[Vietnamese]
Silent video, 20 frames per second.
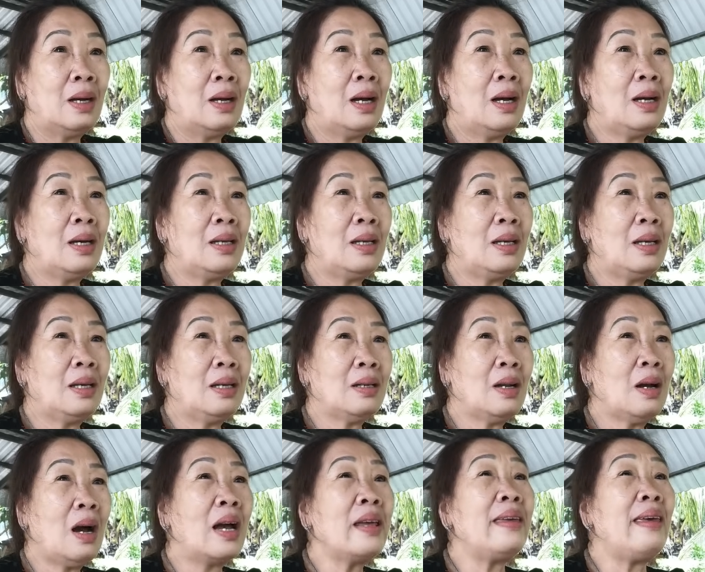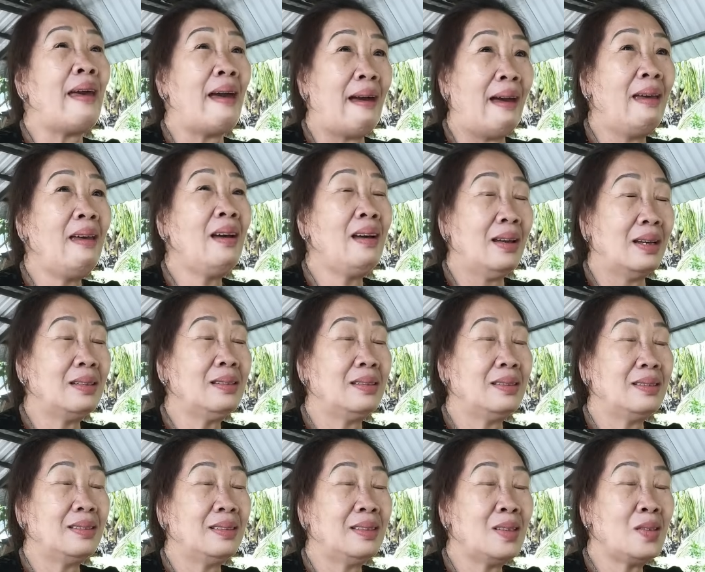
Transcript: hơi nó hơi dễ á à.